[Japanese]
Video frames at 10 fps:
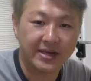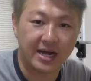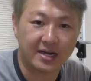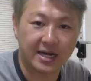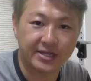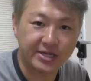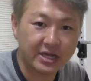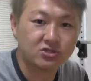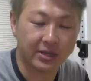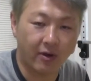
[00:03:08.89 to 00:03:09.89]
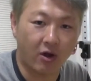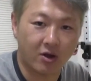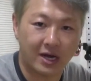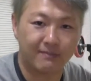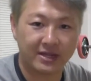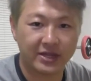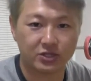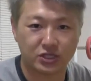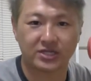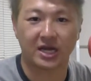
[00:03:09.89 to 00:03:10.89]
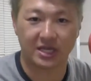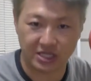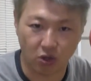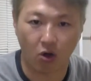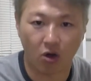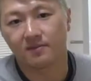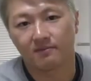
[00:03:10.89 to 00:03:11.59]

まあ、100回できなくても頑張ってる姿がいいと、